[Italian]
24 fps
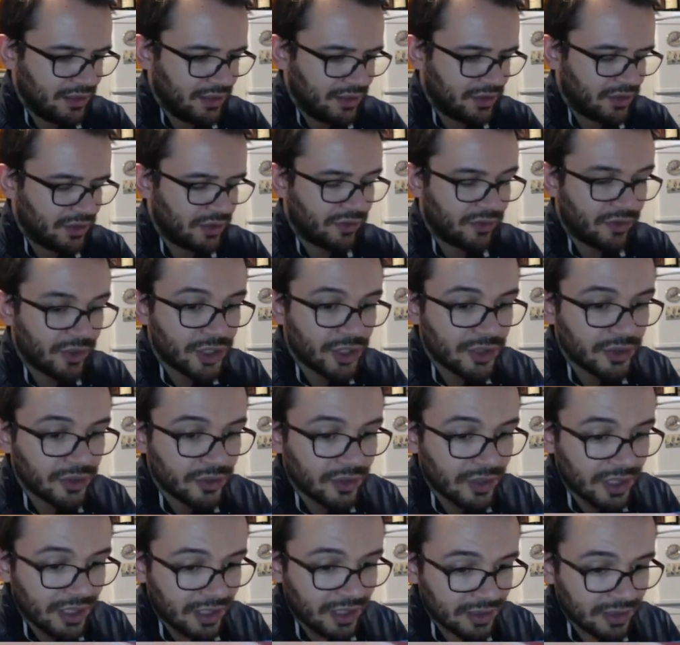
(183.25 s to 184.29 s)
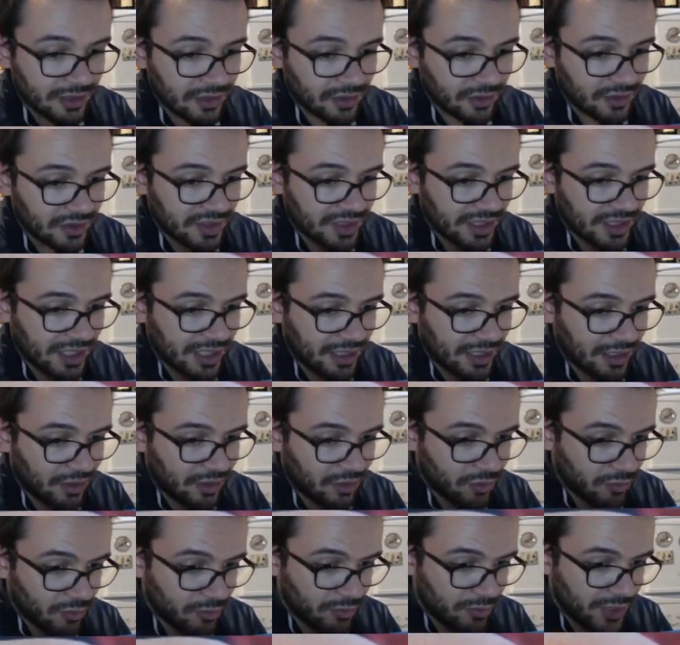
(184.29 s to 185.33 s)
Sto facendo caso se ha
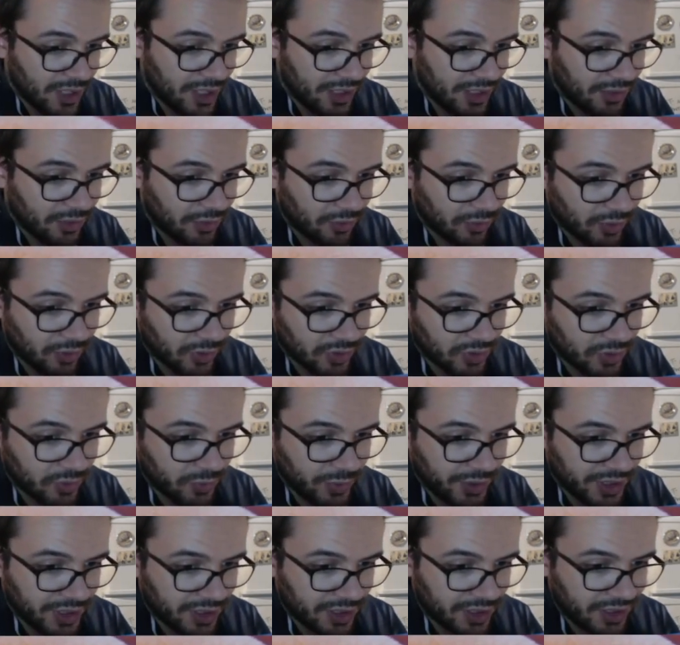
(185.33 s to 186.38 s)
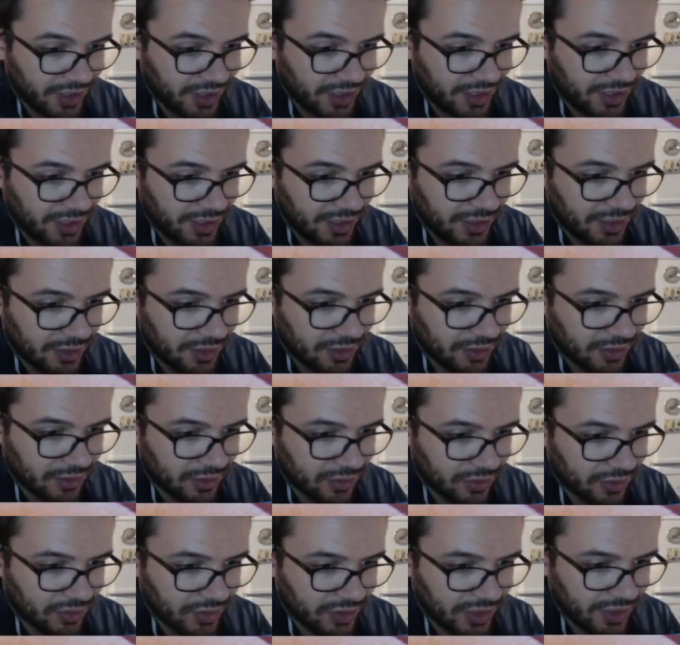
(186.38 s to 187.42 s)
o meno uno swirlino,
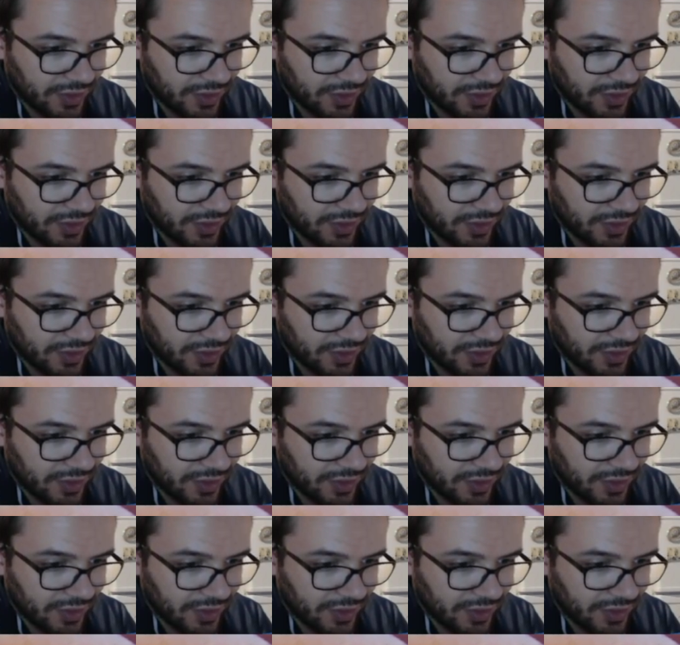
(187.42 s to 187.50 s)
non